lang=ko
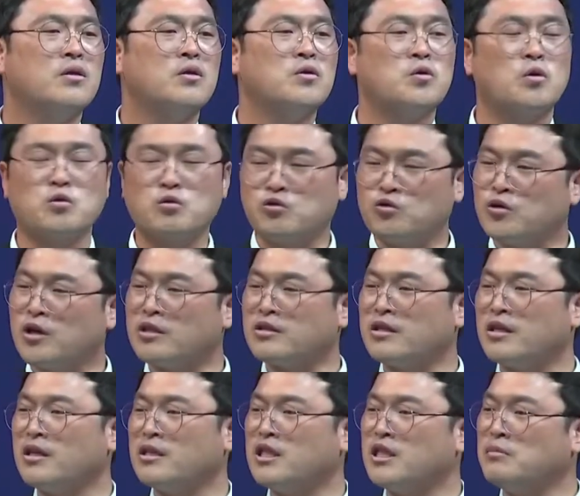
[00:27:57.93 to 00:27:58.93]
저도 휴가
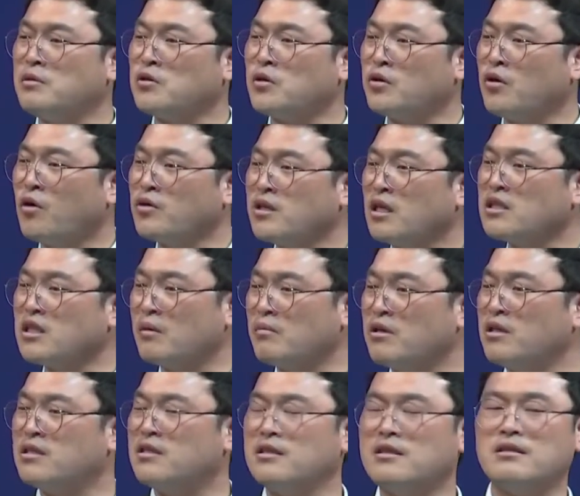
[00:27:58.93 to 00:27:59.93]
때 집에서 영상
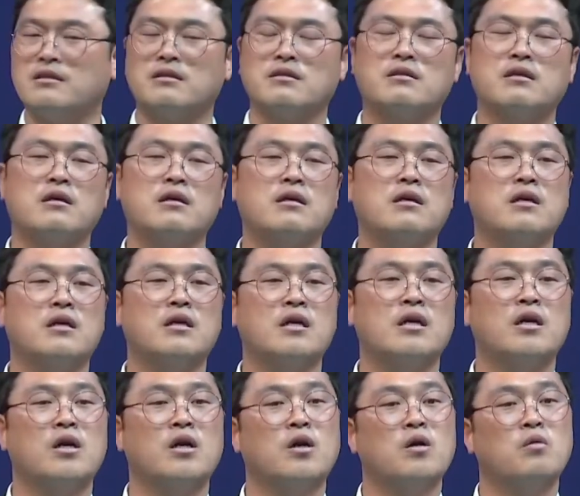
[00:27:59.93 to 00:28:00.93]
예배를 드리는데
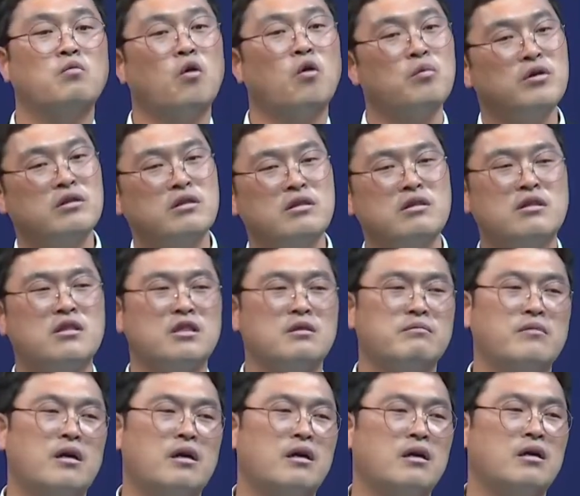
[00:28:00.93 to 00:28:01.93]
몸이 슬슬
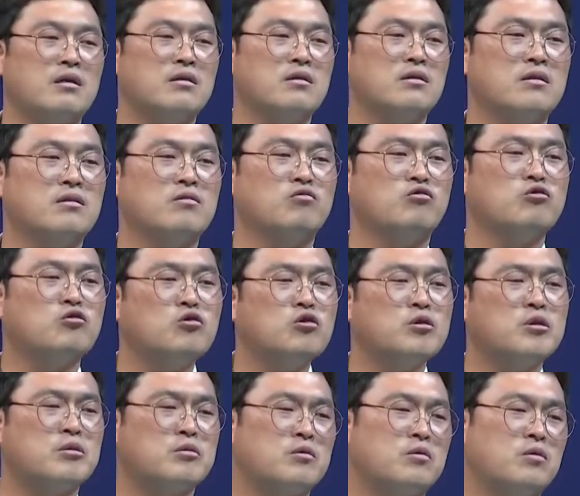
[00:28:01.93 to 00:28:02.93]
막 눕고
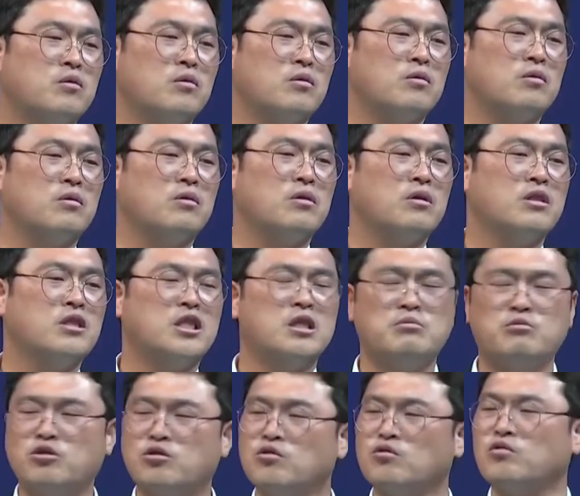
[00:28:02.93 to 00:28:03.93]
싶고
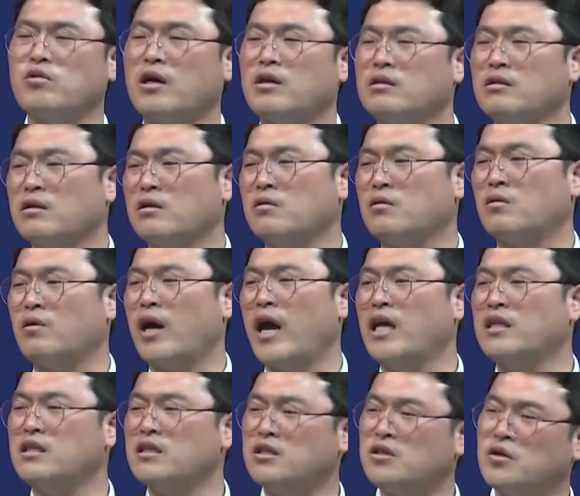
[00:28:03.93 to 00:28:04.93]
집중도 안 되고
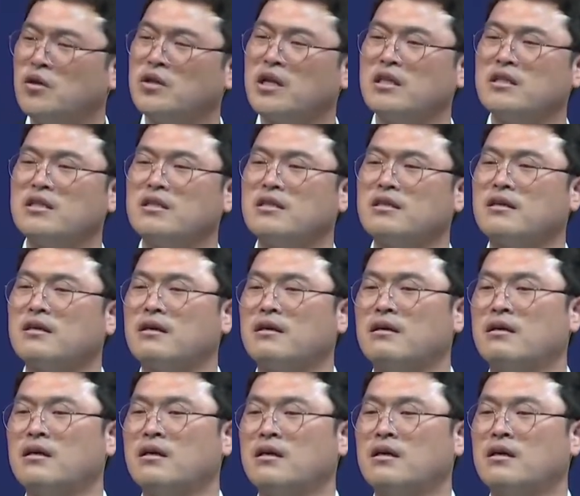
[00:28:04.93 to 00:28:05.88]
애들 뛰어다니니까